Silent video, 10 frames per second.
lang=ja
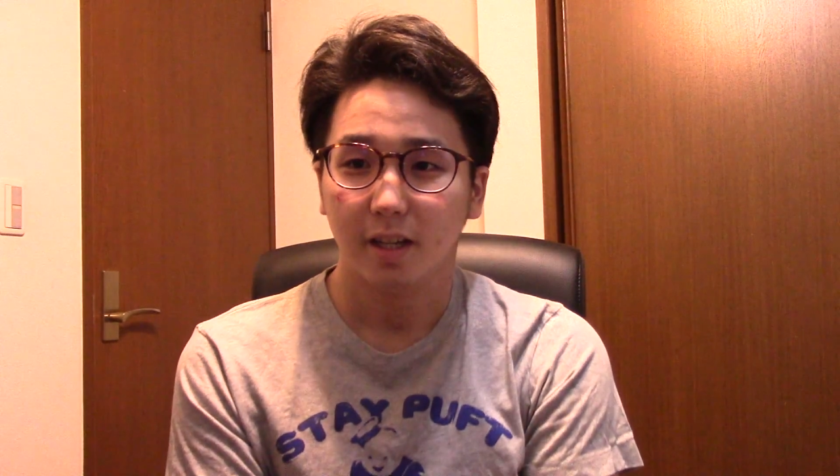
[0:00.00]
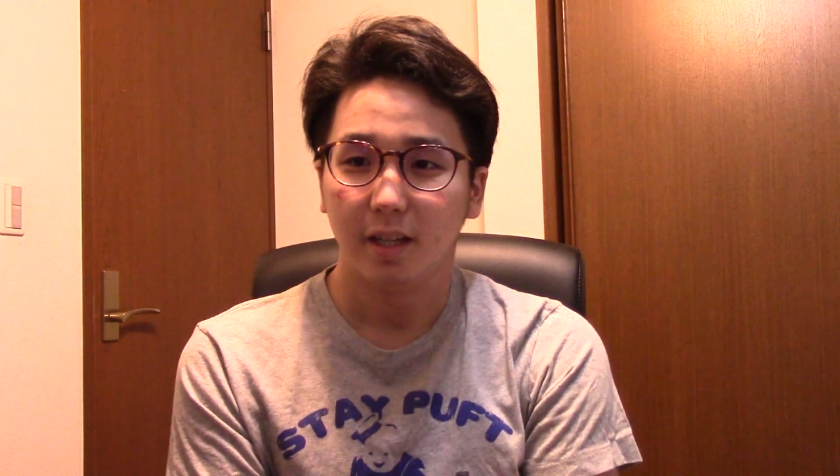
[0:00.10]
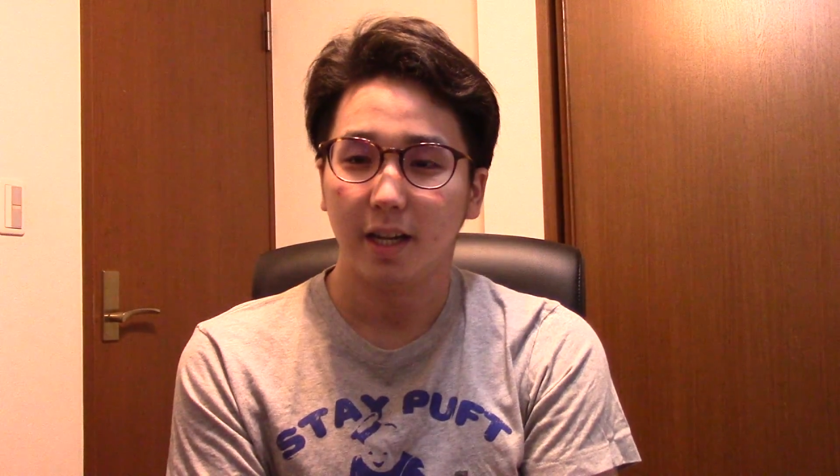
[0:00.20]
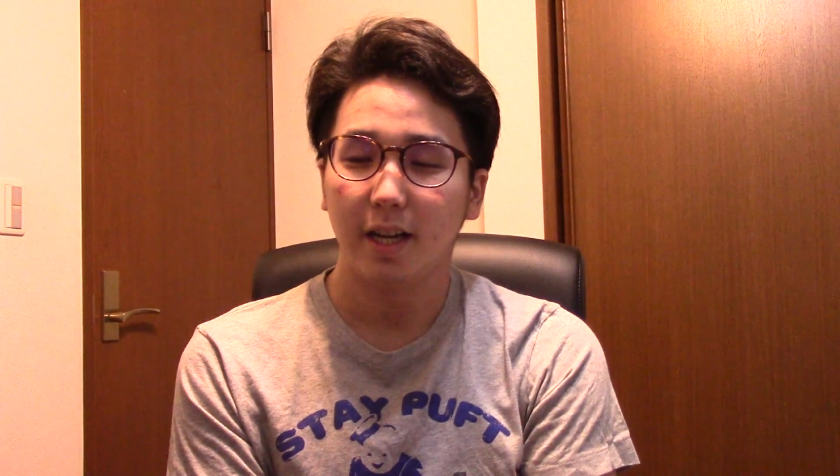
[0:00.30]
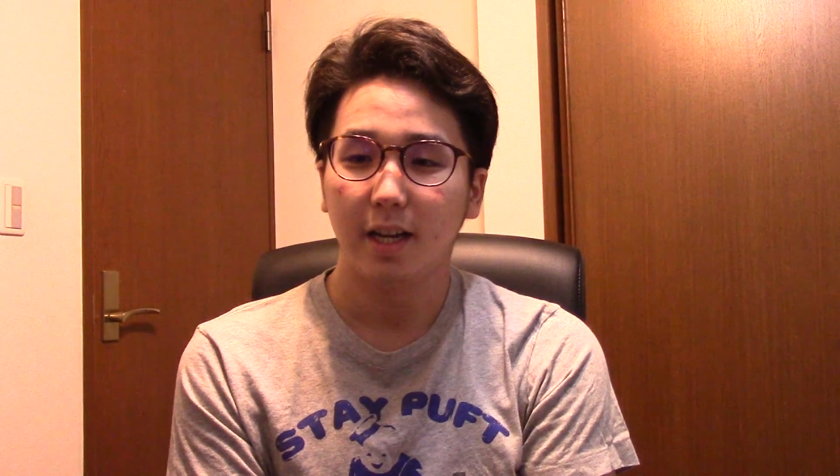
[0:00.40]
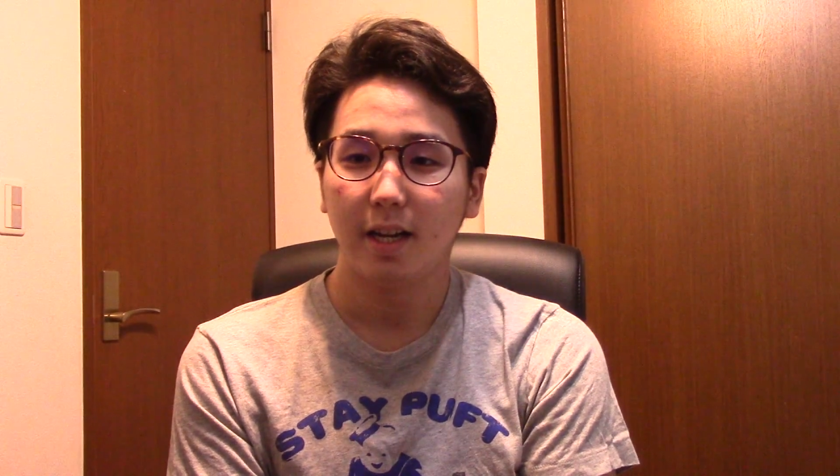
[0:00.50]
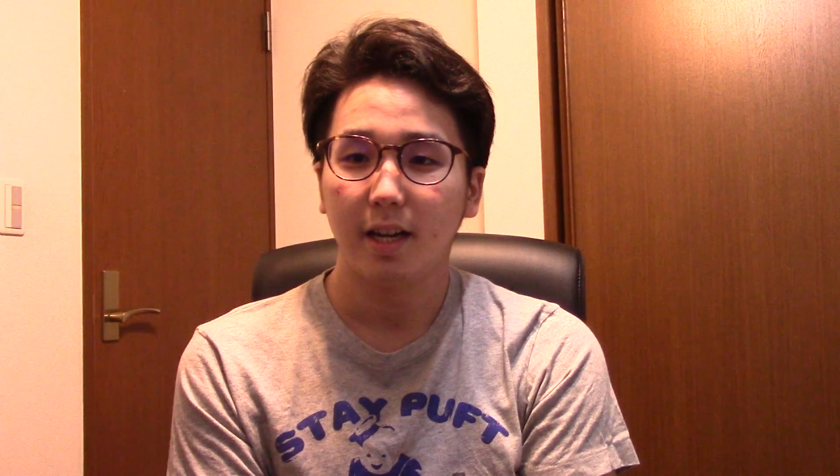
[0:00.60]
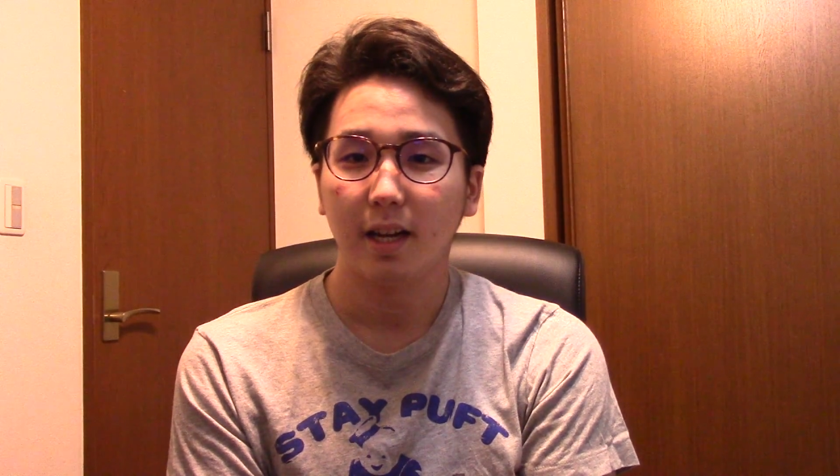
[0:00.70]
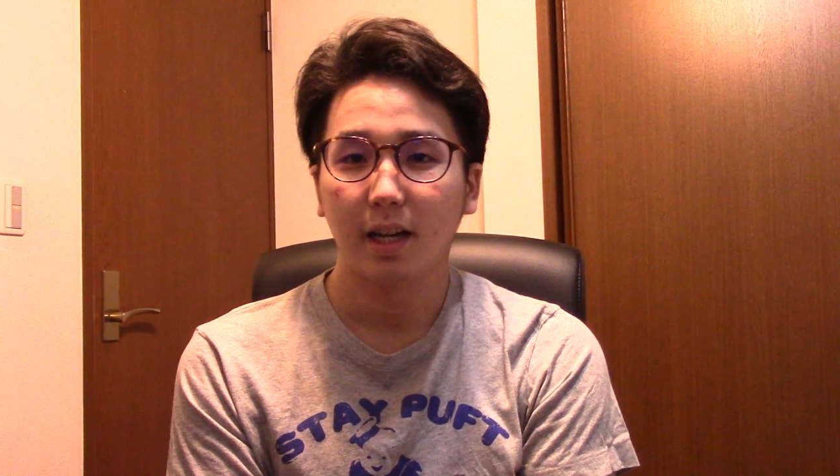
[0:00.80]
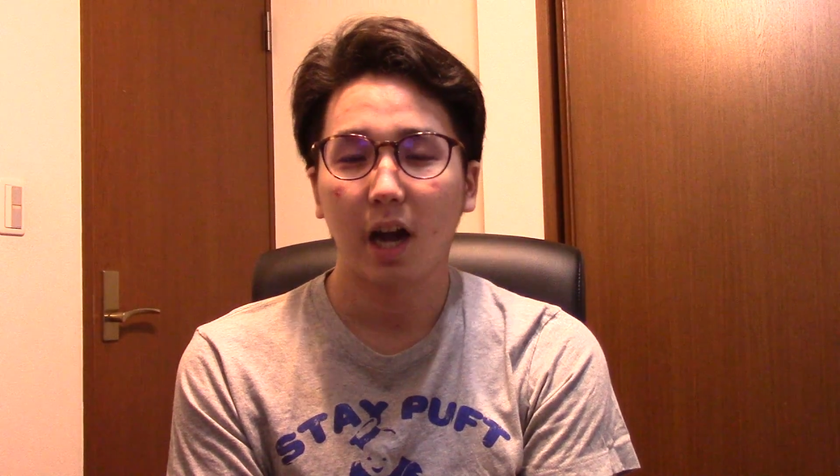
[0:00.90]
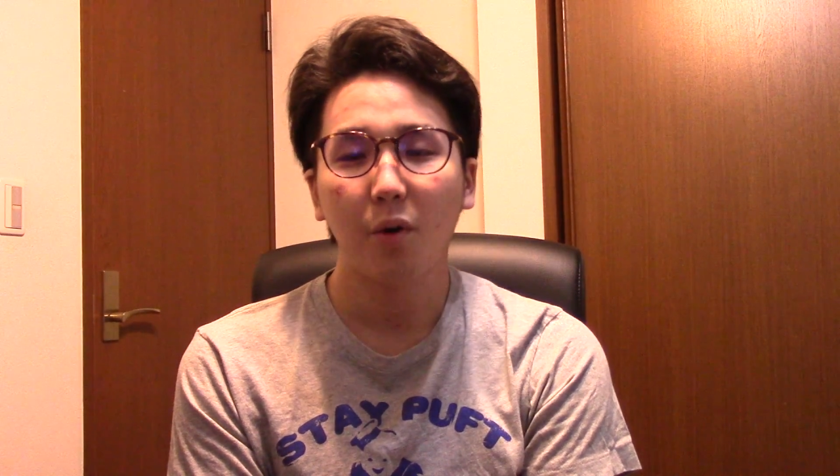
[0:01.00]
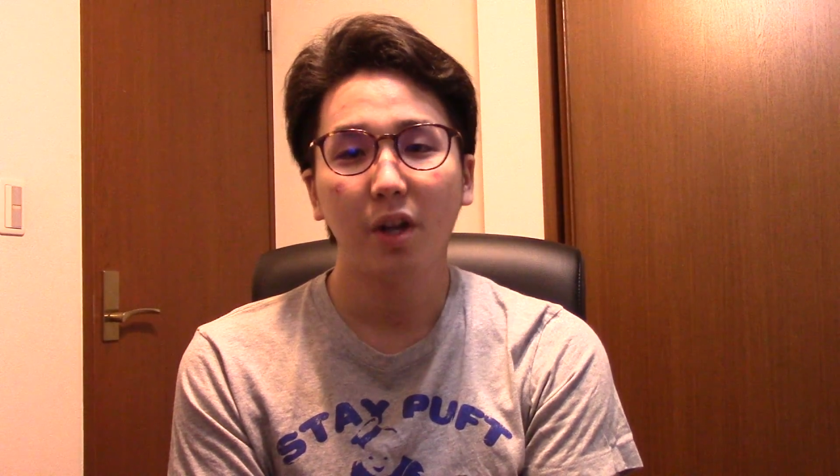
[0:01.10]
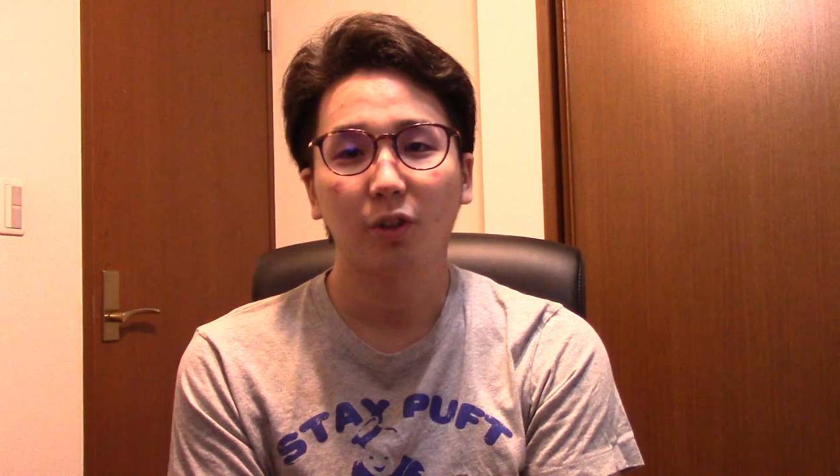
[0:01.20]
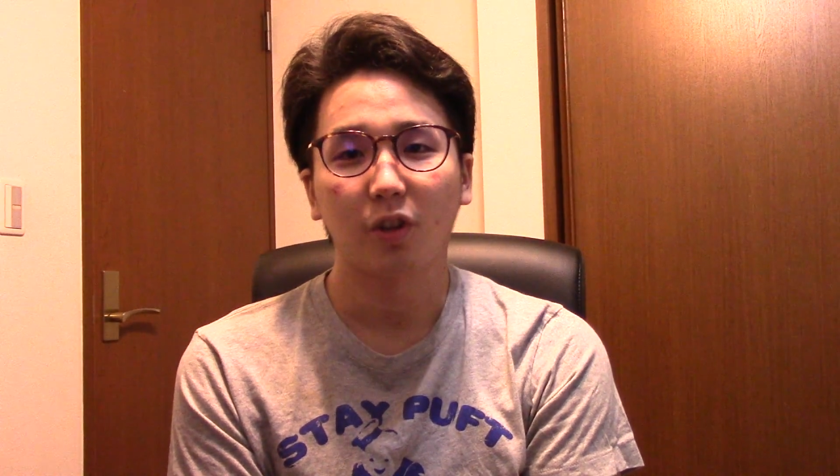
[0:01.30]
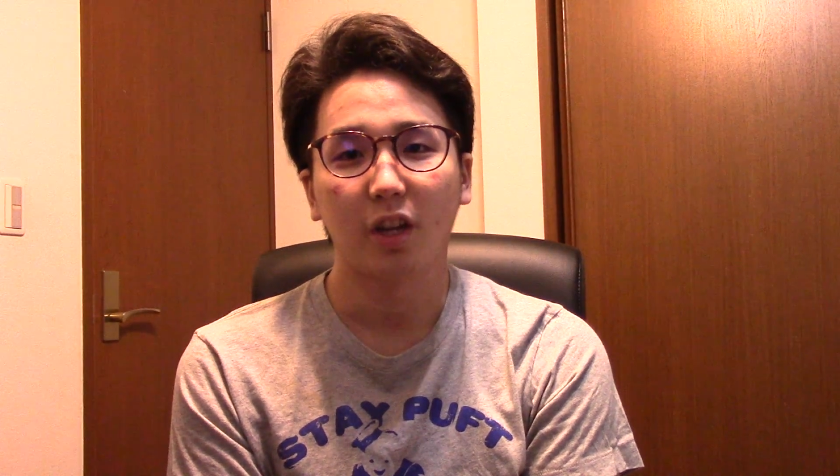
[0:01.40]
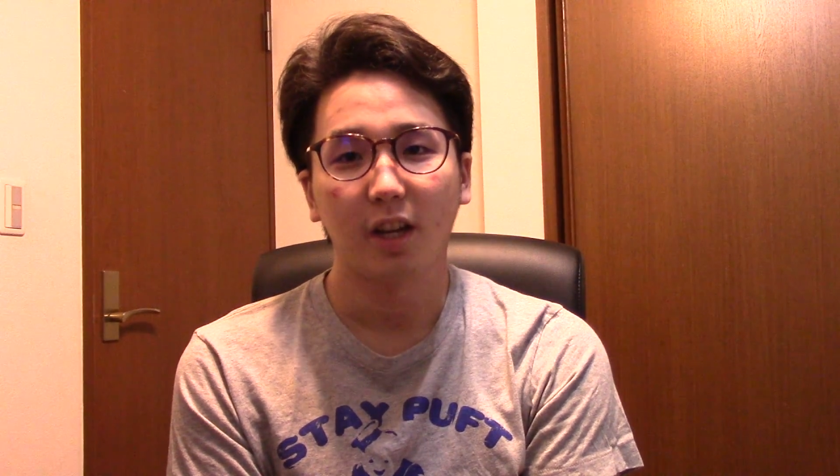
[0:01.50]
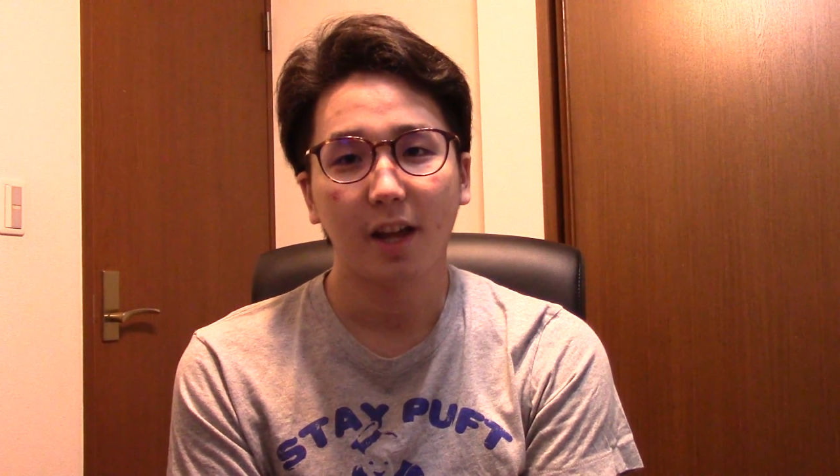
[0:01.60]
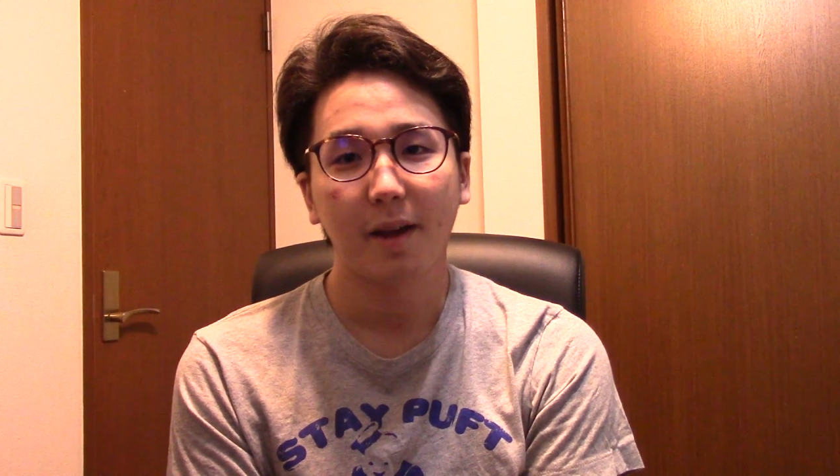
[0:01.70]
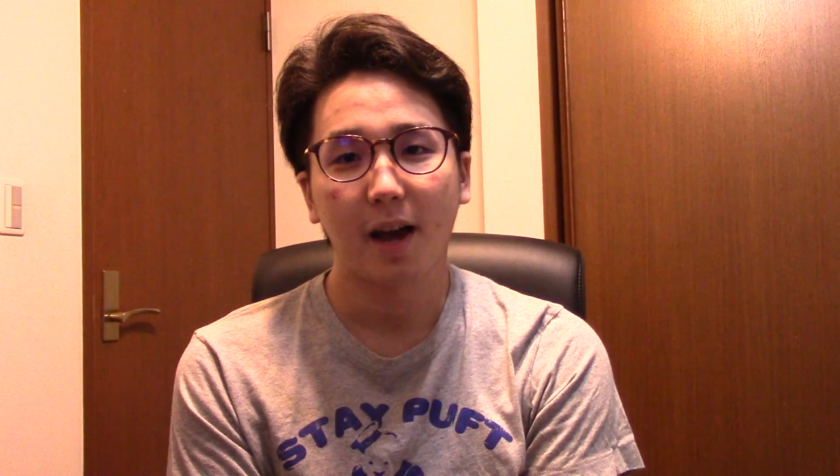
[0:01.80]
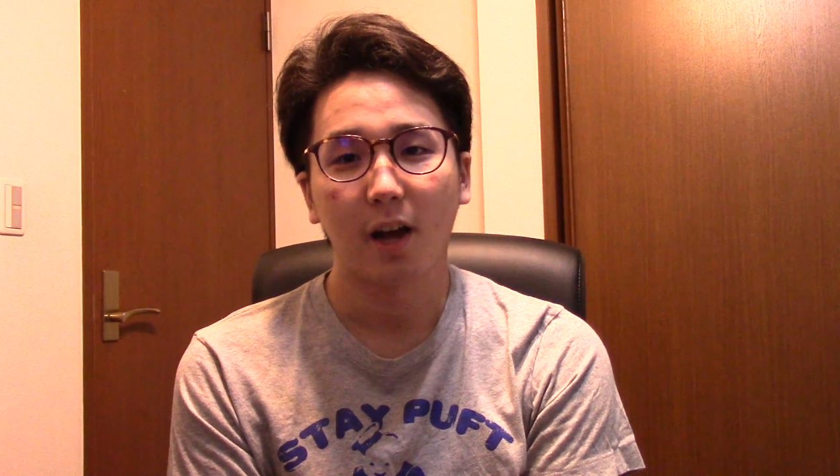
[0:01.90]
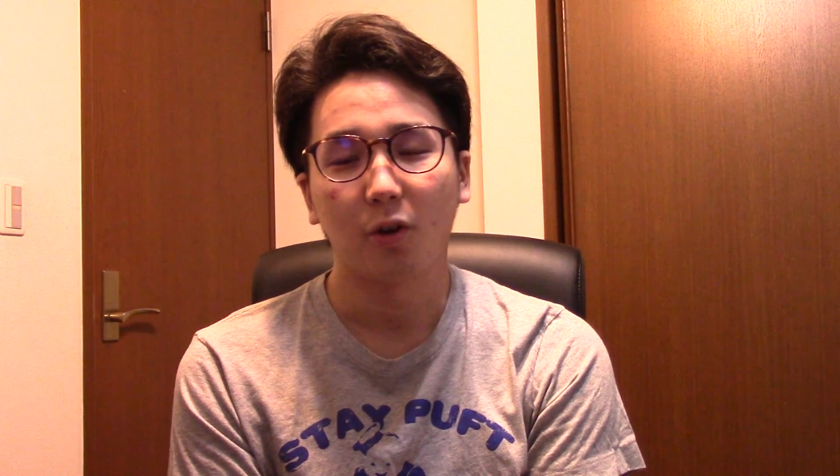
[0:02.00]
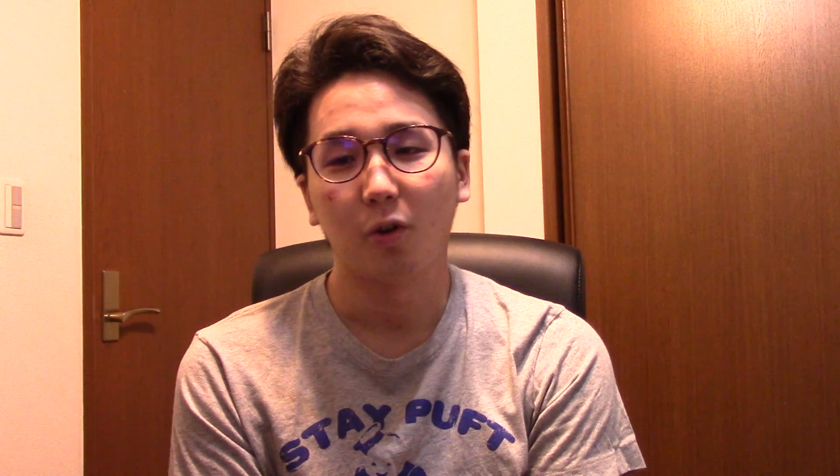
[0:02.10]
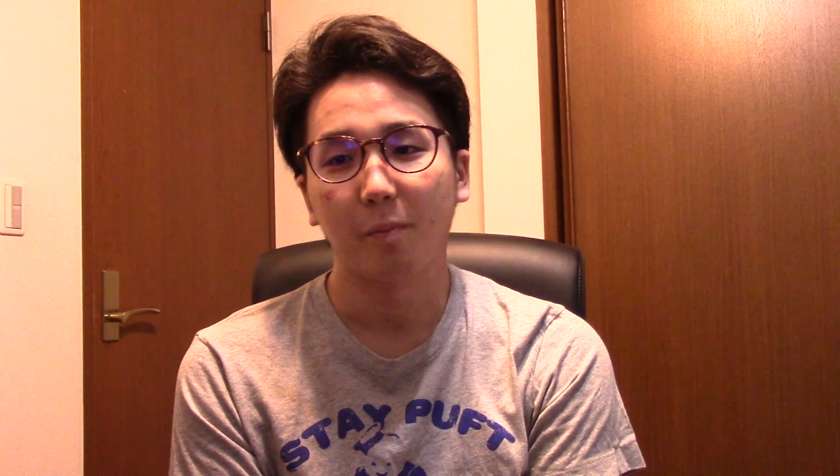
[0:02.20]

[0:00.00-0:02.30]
えー、ガウェインの時にねあの